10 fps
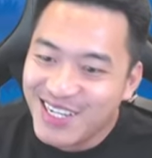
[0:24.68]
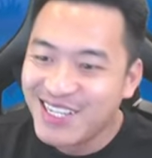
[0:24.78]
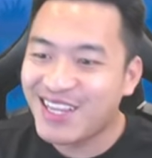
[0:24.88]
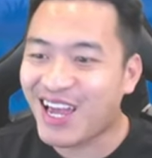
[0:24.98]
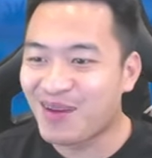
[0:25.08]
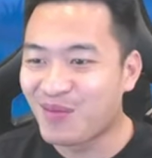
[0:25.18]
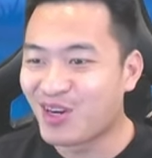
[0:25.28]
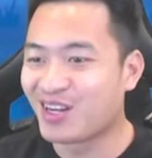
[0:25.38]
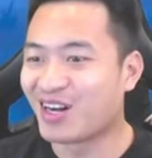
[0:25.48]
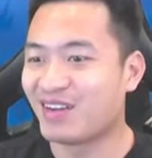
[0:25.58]
Thề buồn
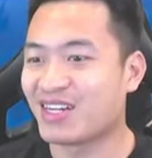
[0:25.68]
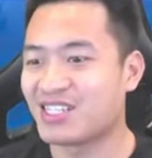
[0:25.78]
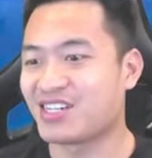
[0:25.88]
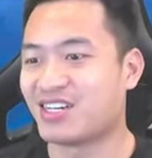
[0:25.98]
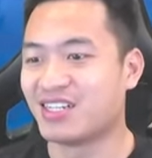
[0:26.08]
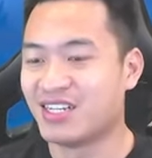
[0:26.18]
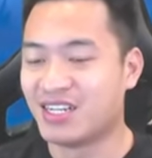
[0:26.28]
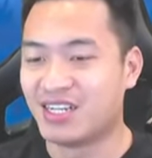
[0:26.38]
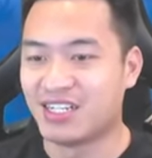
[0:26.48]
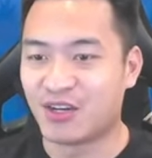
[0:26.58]
cười với cả trưởng.
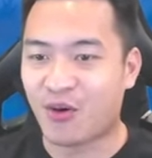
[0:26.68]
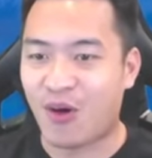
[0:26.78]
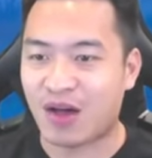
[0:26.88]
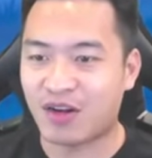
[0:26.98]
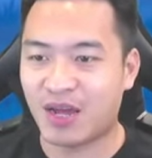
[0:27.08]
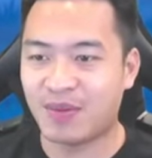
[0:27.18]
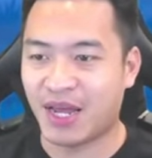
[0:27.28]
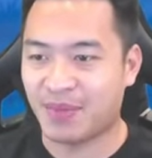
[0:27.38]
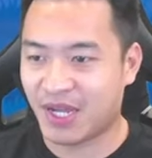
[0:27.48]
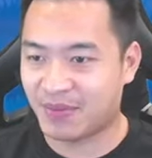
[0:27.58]
Nhưng đồ họa con game này
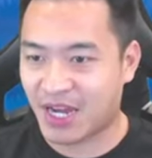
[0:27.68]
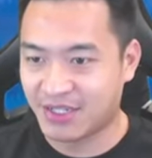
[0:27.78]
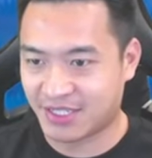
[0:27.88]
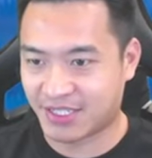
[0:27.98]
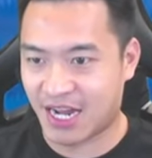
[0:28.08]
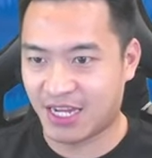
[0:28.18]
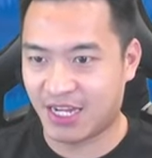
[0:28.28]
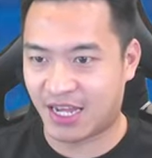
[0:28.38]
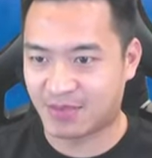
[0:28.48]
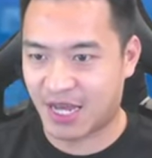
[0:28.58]
đẹp anh em nhá. Đấy,
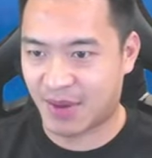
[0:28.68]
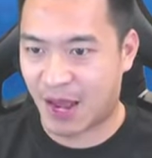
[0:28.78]
anh em xem này.